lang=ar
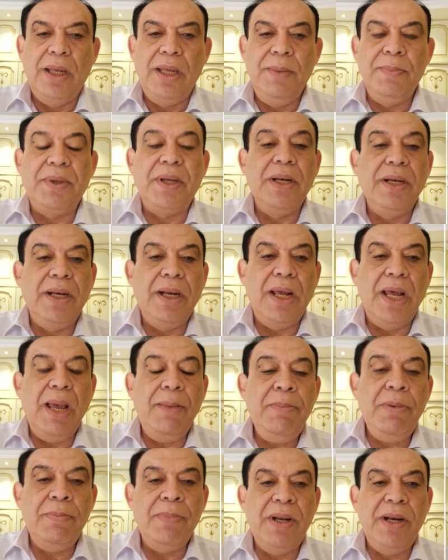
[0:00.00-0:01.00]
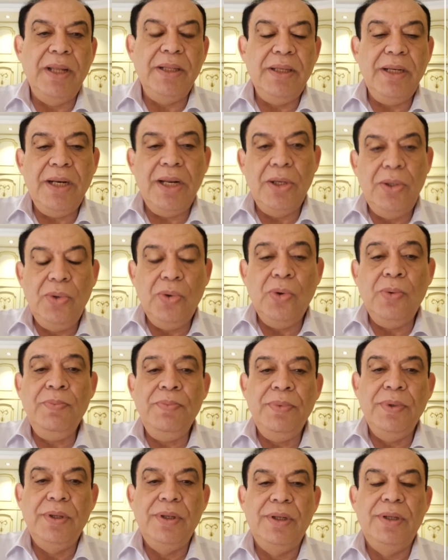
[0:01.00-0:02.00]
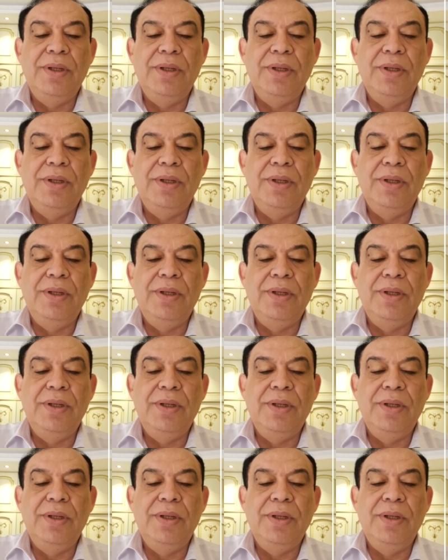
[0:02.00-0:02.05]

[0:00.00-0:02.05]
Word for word: يمكن أهم ما لدينا اليوم